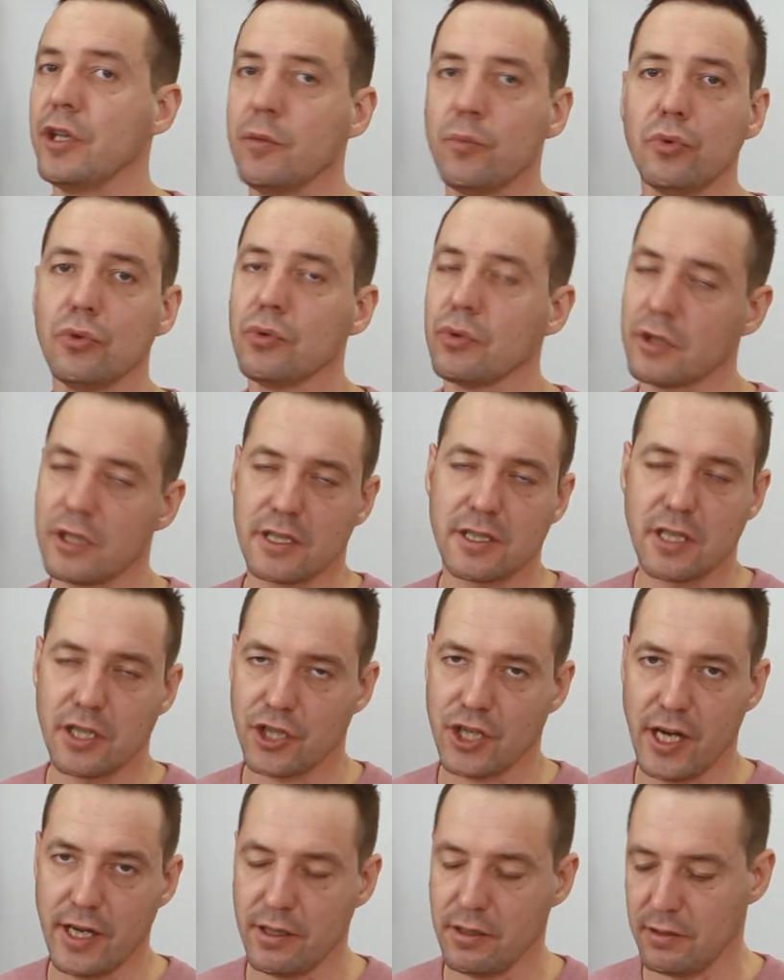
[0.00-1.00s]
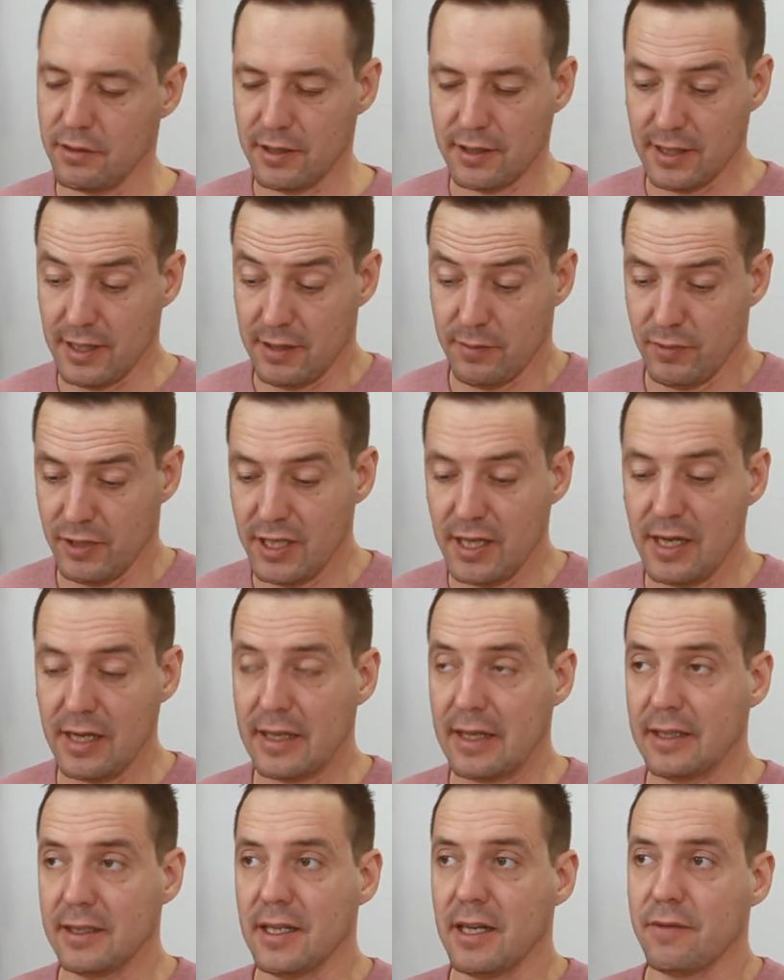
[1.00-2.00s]
не будут раздражать на самом деле,
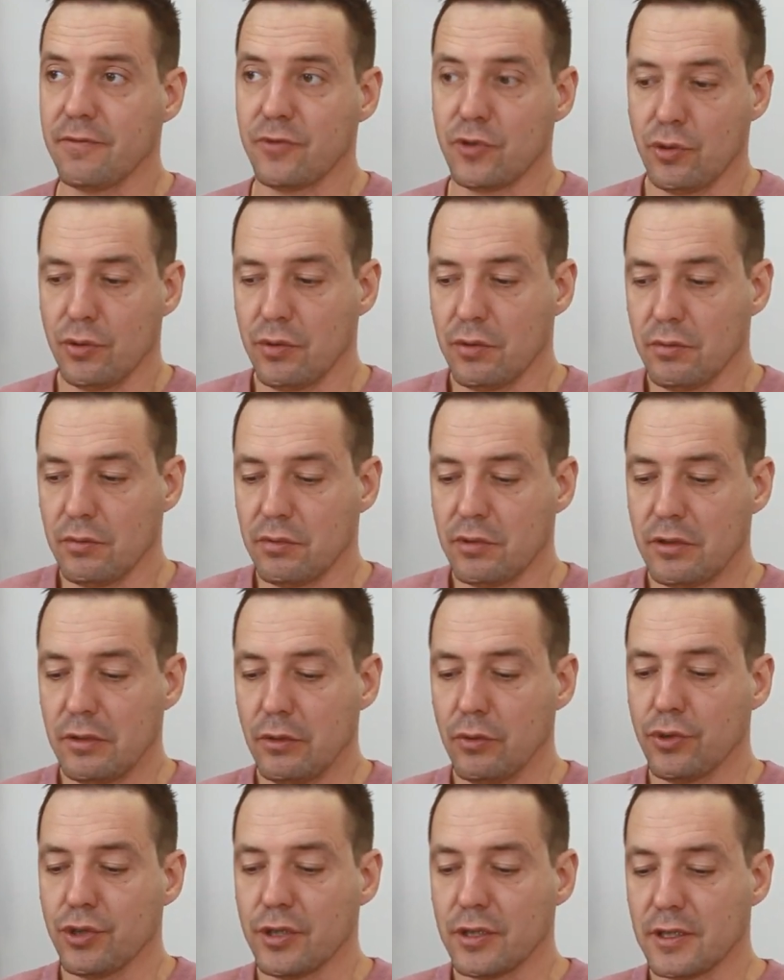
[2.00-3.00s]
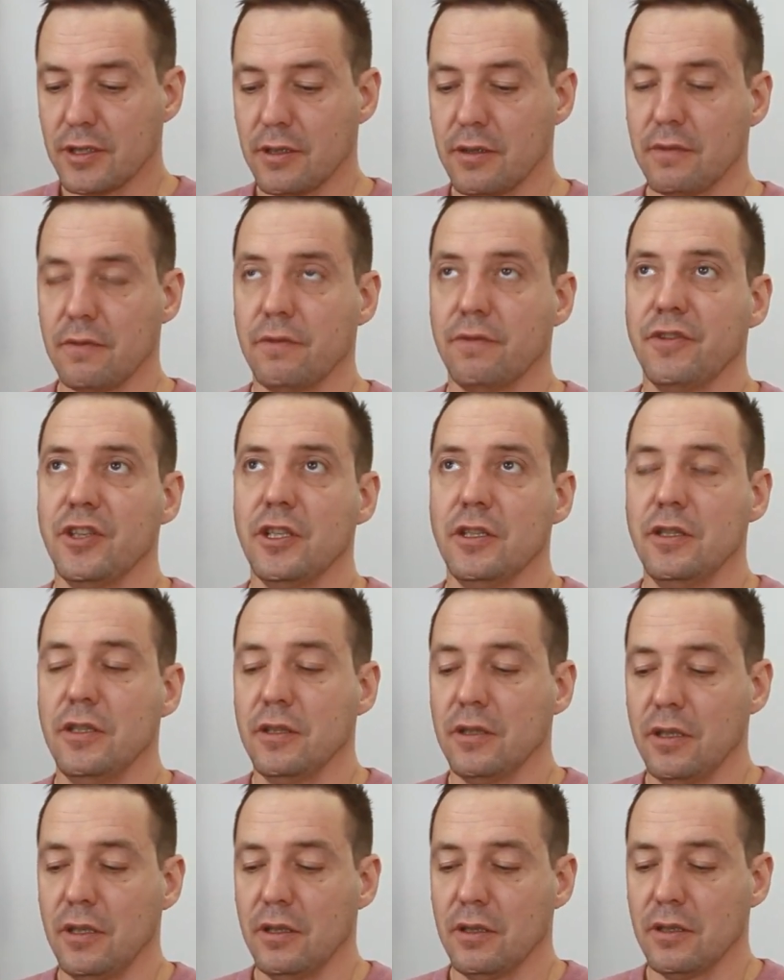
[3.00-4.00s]
когда все сложится в
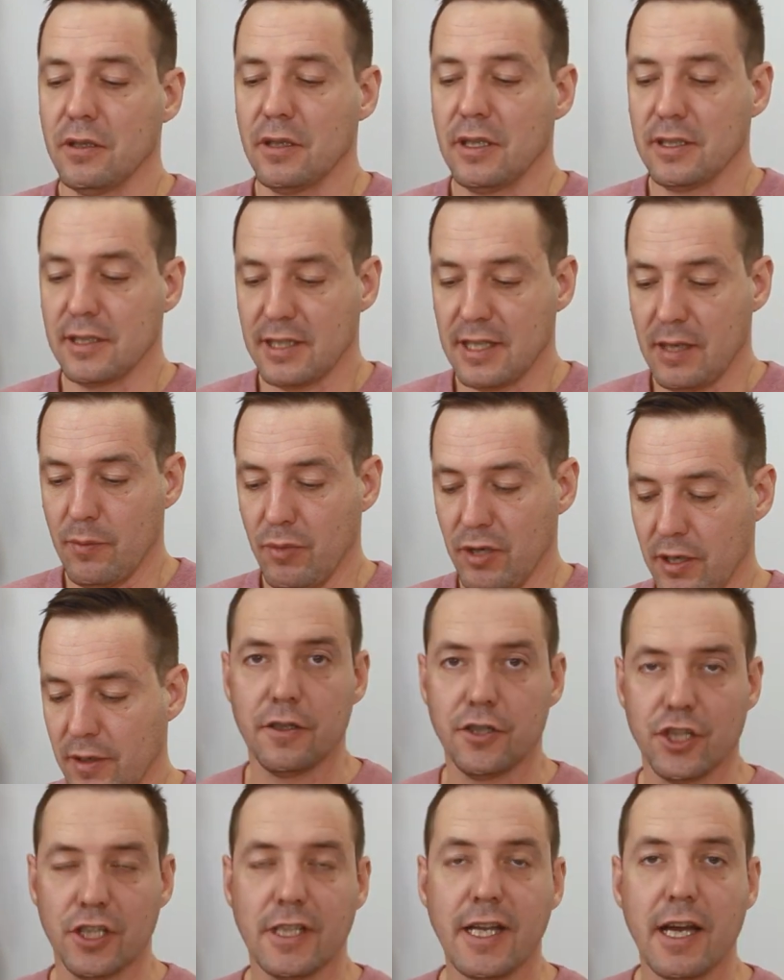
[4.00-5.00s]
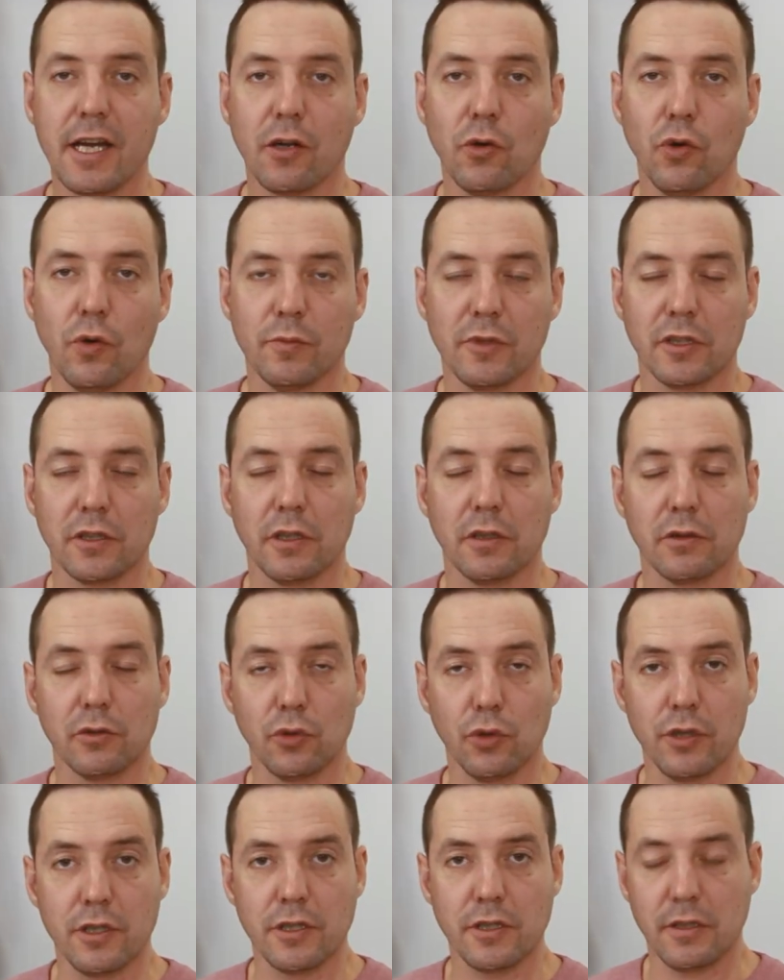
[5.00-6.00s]
единый ансамбль. Жилая комната,
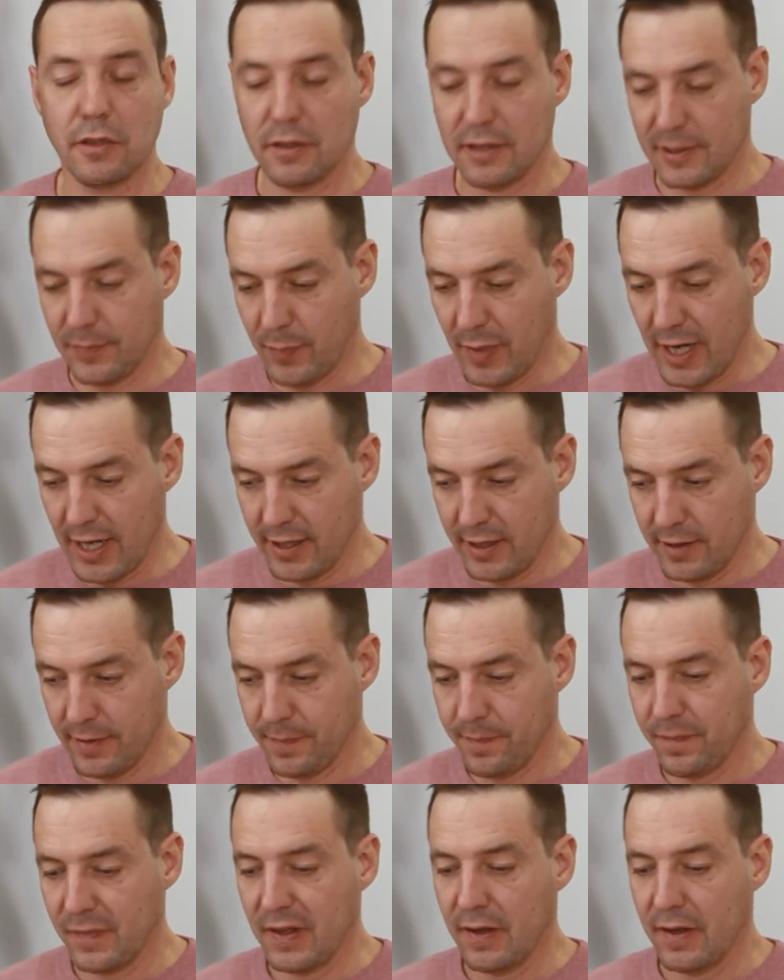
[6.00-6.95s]
то есть спальня.